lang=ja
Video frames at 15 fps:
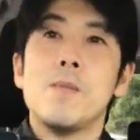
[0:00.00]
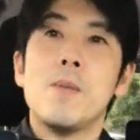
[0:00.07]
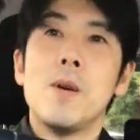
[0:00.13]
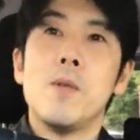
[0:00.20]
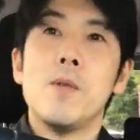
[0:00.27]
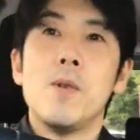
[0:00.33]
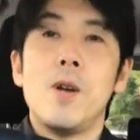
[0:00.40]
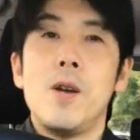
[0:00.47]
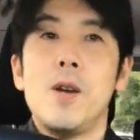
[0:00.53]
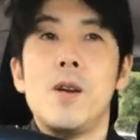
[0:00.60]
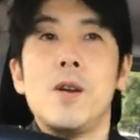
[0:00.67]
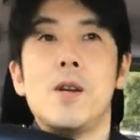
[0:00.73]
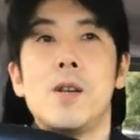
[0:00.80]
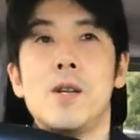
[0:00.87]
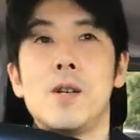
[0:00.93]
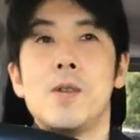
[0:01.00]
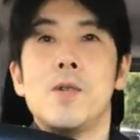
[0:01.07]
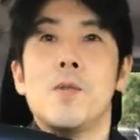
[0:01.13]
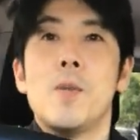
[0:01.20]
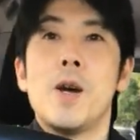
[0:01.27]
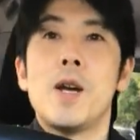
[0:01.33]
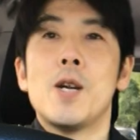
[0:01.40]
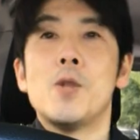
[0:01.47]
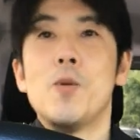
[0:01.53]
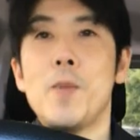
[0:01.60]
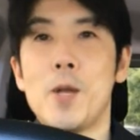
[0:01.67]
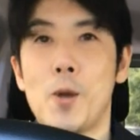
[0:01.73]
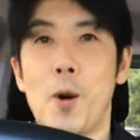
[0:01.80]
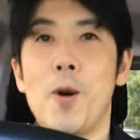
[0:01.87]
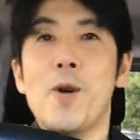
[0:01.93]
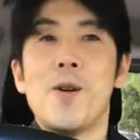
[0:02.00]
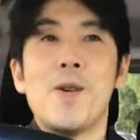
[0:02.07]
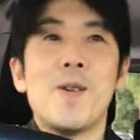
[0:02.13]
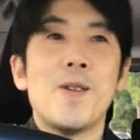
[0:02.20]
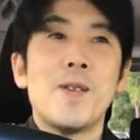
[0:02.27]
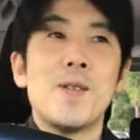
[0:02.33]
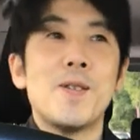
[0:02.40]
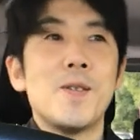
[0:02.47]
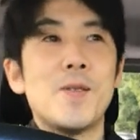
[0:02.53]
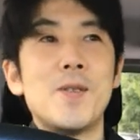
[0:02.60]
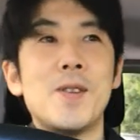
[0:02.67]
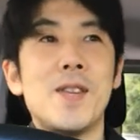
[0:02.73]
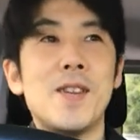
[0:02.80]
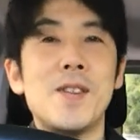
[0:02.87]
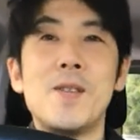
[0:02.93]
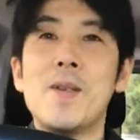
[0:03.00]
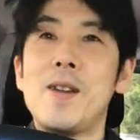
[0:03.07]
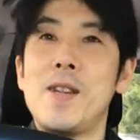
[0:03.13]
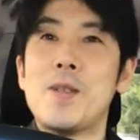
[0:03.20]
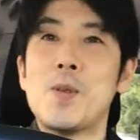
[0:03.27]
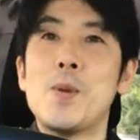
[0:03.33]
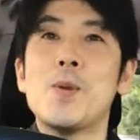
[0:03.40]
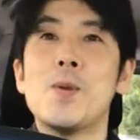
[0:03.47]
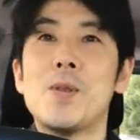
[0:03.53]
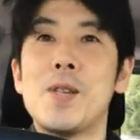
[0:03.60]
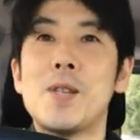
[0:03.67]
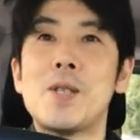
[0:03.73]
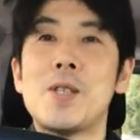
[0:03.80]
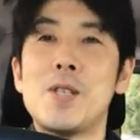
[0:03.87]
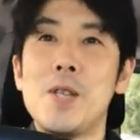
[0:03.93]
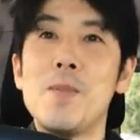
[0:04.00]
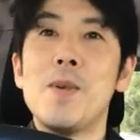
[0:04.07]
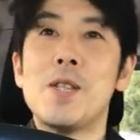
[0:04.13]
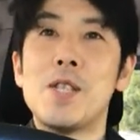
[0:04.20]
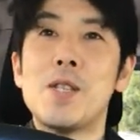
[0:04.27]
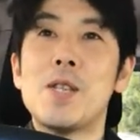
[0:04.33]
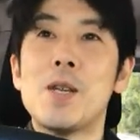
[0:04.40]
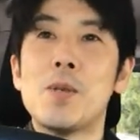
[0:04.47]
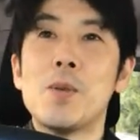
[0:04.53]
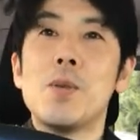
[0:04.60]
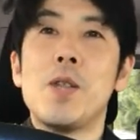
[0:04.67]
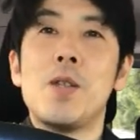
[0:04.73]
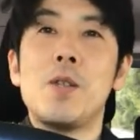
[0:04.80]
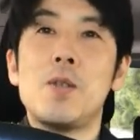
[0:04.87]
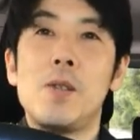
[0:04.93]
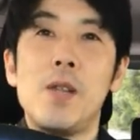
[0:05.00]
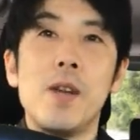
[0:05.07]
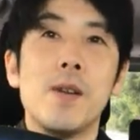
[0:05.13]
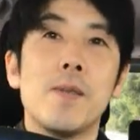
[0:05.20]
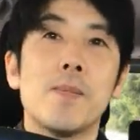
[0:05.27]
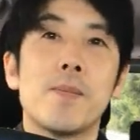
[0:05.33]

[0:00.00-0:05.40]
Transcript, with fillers: まあえー、お前が飲めというふうに言われそうですし、まあ、実際そうなんですよね。